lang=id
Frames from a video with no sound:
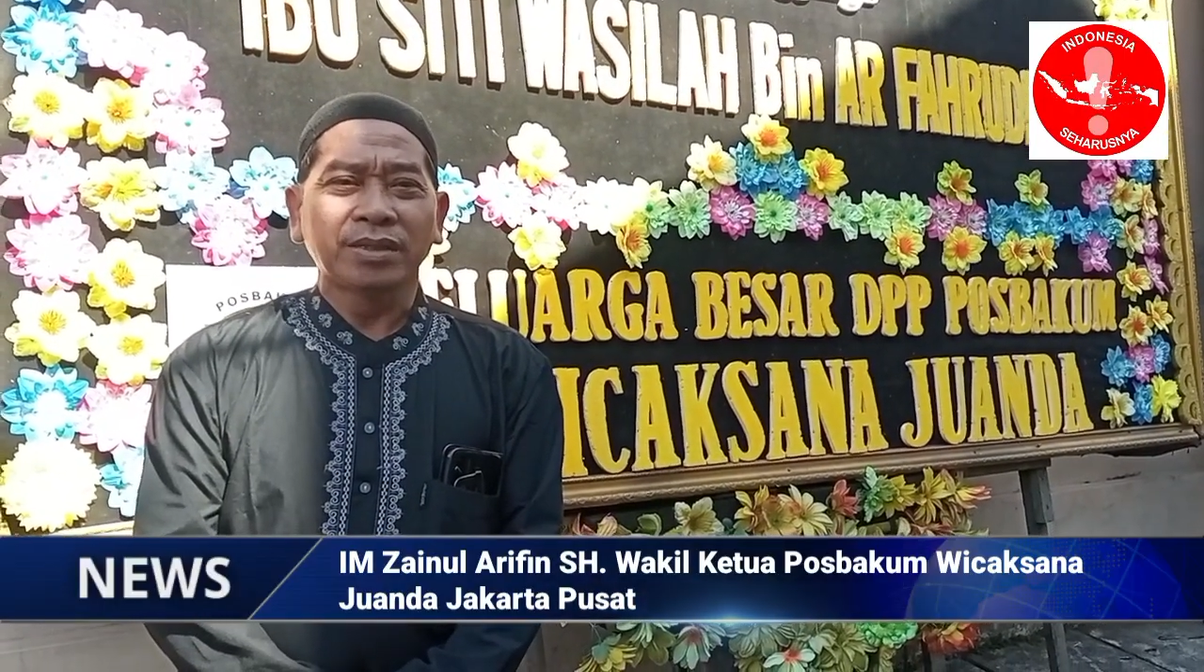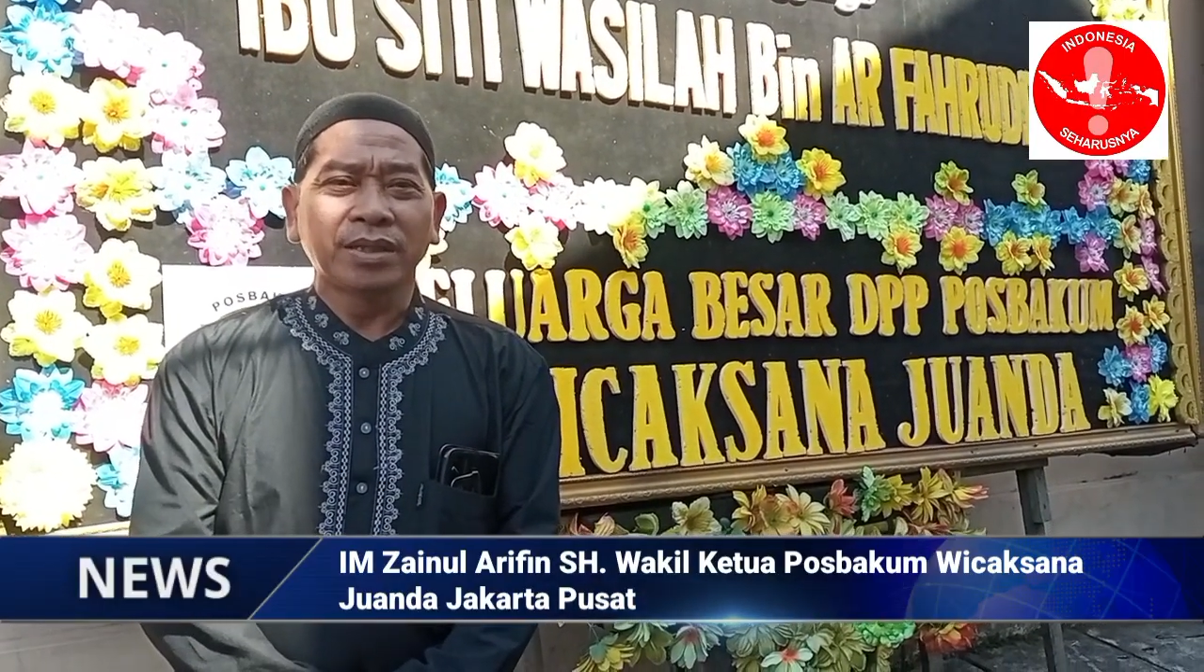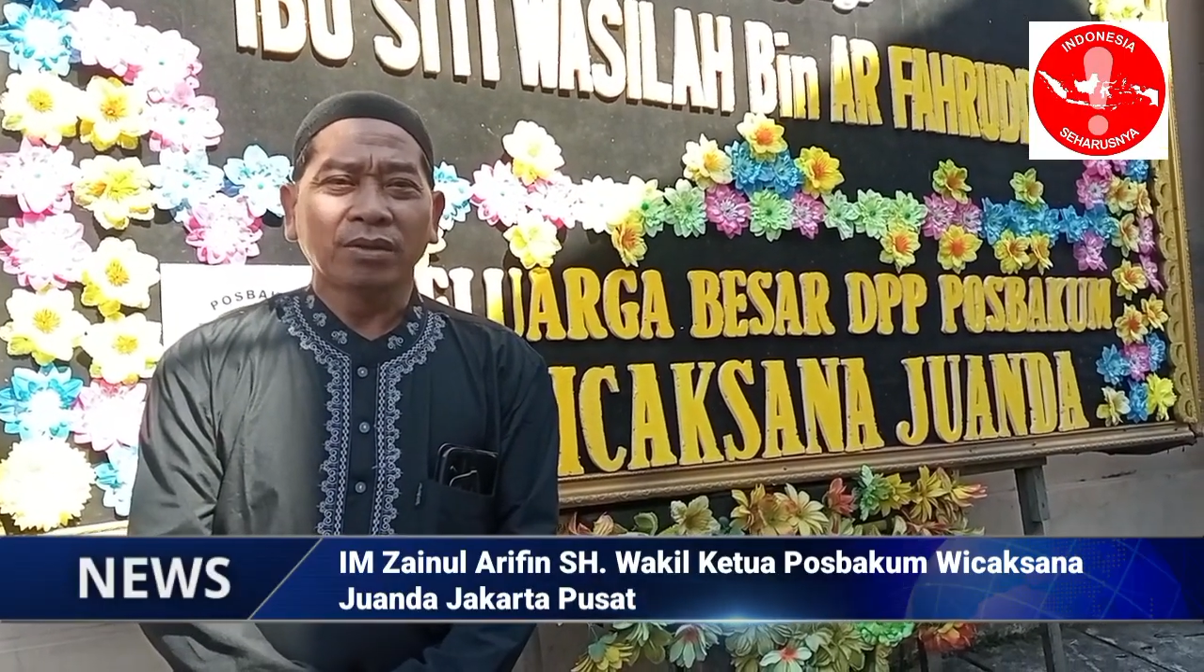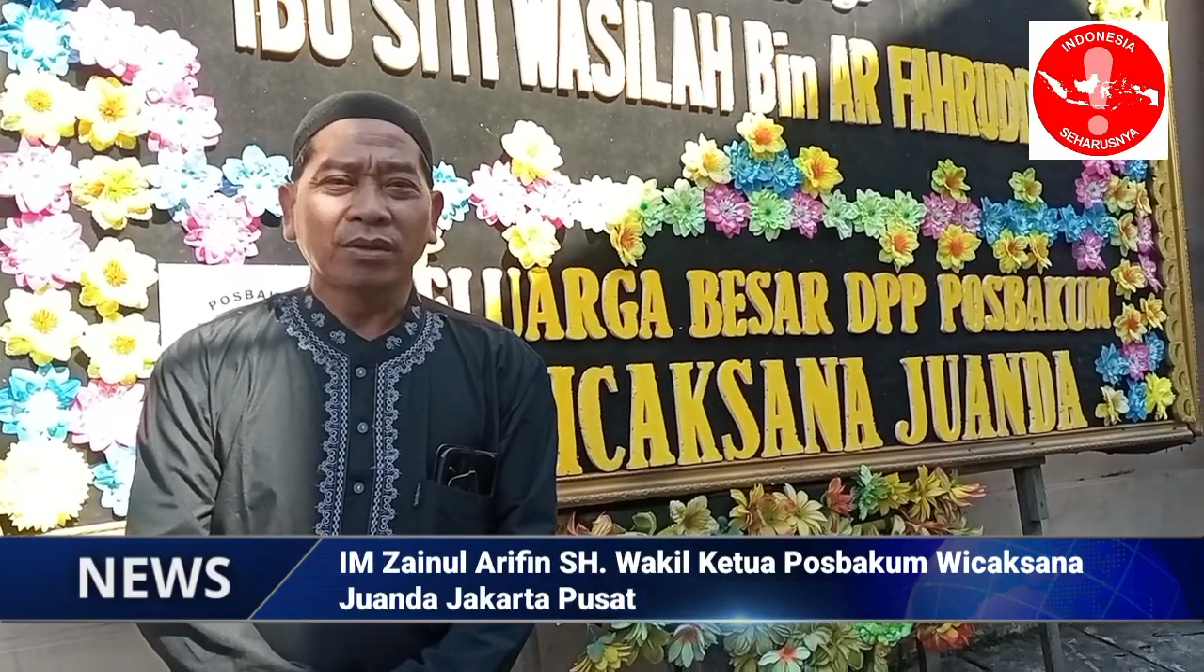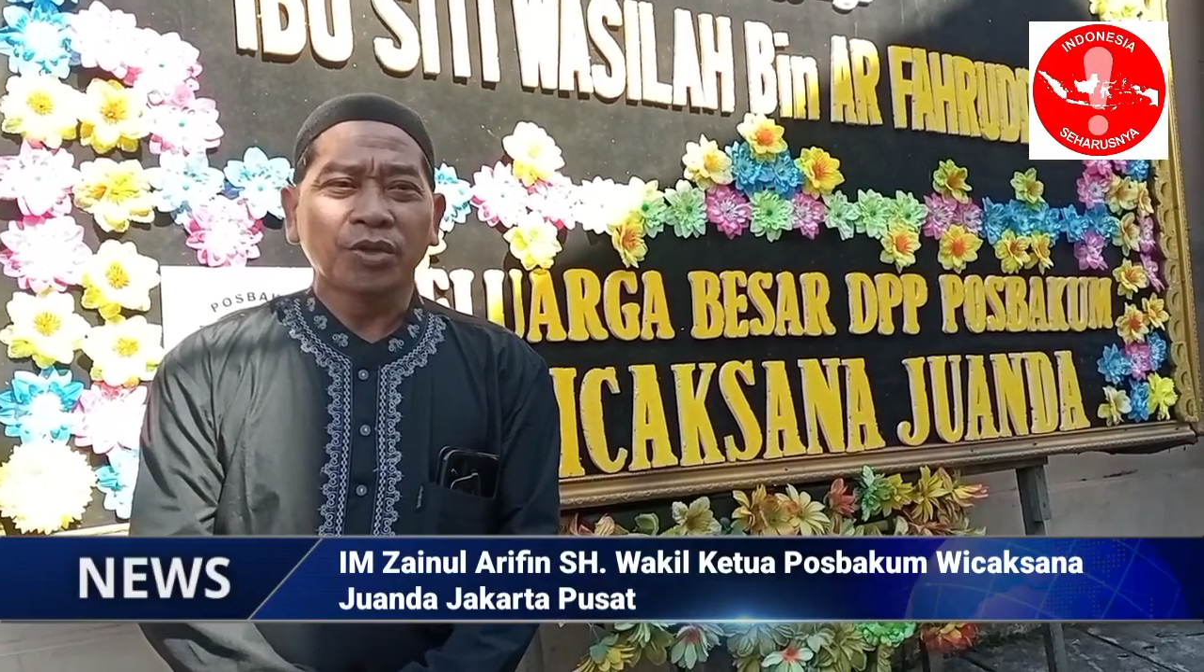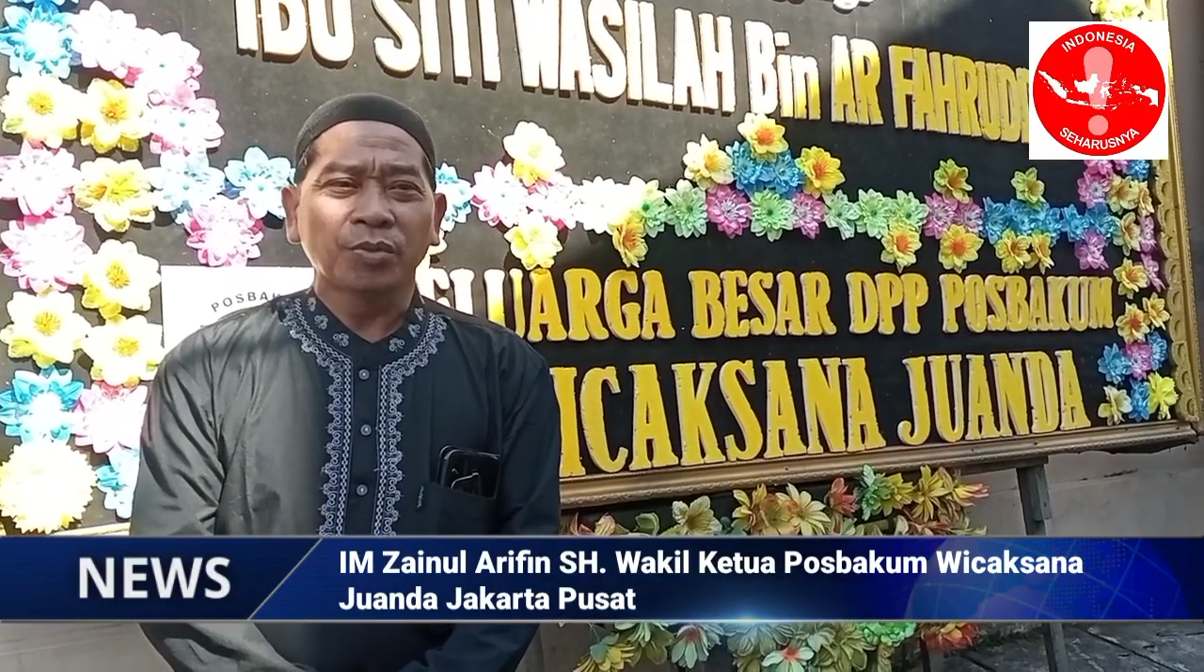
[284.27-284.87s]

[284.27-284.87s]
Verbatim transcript: di sisi Allah